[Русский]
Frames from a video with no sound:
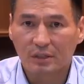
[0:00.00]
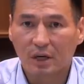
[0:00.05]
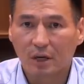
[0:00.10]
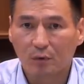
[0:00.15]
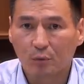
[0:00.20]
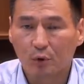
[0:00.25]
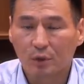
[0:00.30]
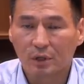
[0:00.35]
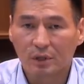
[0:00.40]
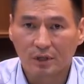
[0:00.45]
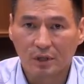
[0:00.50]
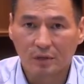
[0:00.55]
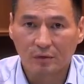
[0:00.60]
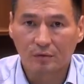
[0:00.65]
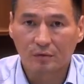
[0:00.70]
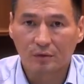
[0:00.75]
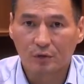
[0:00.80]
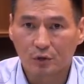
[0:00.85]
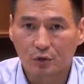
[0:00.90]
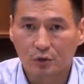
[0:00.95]
кого я там
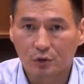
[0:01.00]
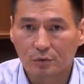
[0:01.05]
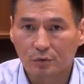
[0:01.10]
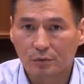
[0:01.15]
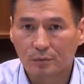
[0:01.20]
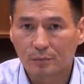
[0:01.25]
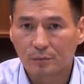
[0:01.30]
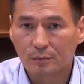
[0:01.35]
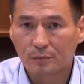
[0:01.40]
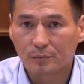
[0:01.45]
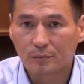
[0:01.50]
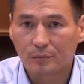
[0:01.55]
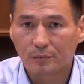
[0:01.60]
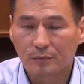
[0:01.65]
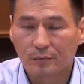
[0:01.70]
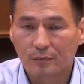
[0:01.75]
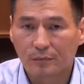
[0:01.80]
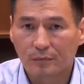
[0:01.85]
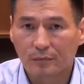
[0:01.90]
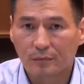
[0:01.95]
вижу.
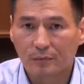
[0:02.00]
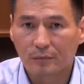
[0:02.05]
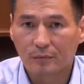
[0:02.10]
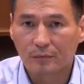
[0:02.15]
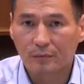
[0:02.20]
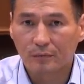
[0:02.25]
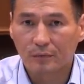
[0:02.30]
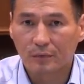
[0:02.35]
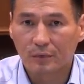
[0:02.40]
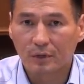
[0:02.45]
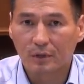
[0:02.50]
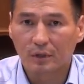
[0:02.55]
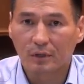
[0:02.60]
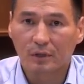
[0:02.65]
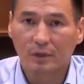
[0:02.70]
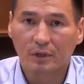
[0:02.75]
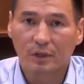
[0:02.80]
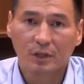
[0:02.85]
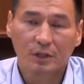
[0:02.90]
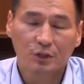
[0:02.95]

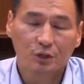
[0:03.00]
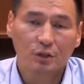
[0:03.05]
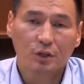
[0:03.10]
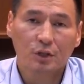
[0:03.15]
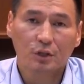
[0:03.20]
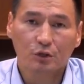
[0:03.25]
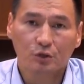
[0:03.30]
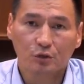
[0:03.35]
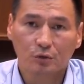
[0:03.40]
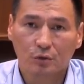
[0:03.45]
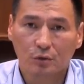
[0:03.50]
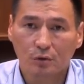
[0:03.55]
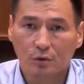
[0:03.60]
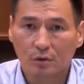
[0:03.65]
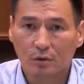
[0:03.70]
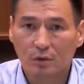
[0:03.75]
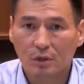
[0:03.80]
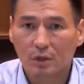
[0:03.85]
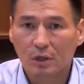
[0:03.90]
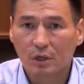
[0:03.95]
Я считаю,
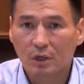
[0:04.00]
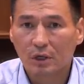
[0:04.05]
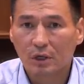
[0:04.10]
что